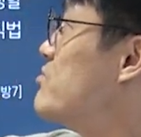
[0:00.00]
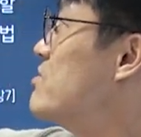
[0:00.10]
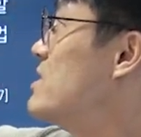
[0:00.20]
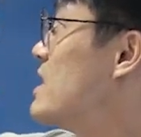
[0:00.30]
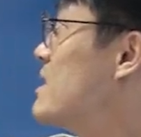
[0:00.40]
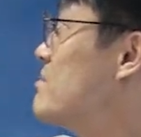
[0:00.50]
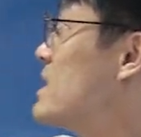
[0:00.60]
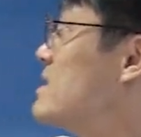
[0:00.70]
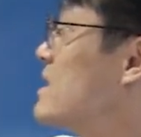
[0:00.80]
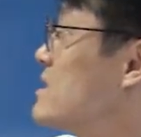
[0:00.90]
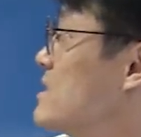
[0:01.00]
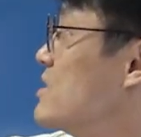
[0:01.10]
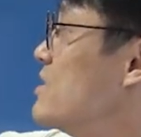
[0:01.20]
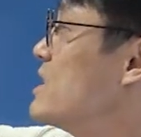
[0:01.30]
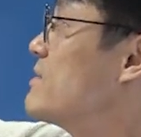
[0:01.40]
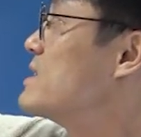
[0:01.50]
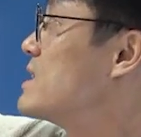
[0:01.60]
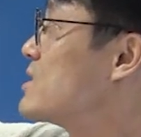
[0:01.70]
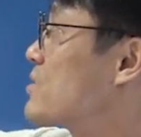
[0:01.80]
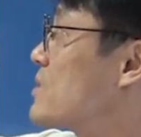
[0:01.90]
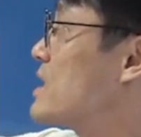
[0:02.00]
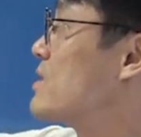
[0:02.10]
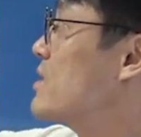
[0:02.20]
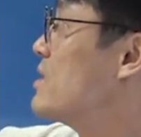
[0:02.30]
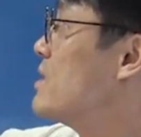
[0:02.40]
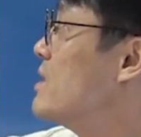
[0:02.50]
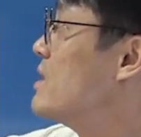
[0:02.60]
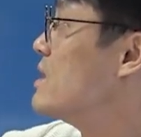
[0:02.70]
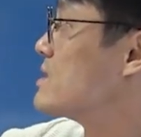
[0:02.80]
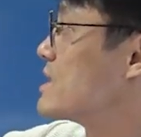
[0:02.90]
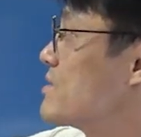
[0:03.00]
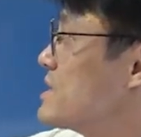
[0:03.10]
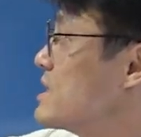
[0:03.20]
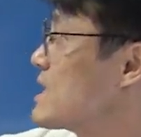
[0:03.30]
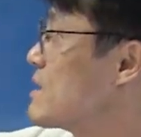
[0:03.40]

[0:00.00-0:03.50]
불량한 판사를 연임하지 않도록 한 거. 자, 이것이